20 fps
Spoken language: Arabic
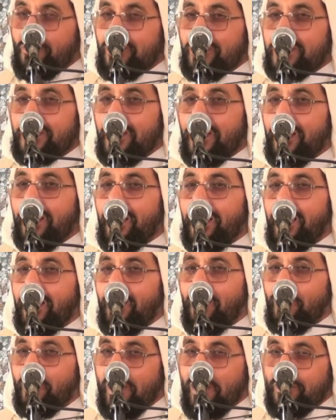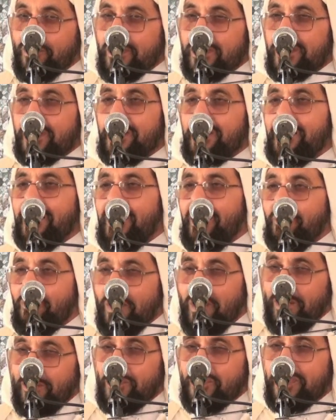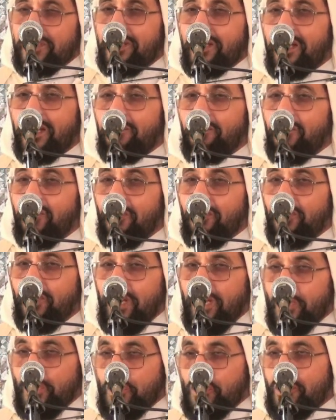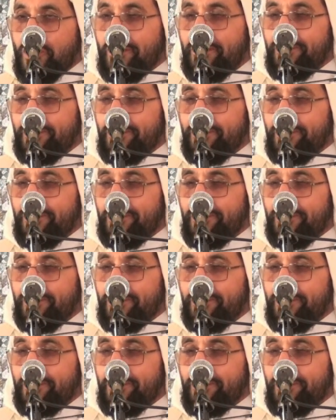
الصلاة ولا في الصيام ولا في الحج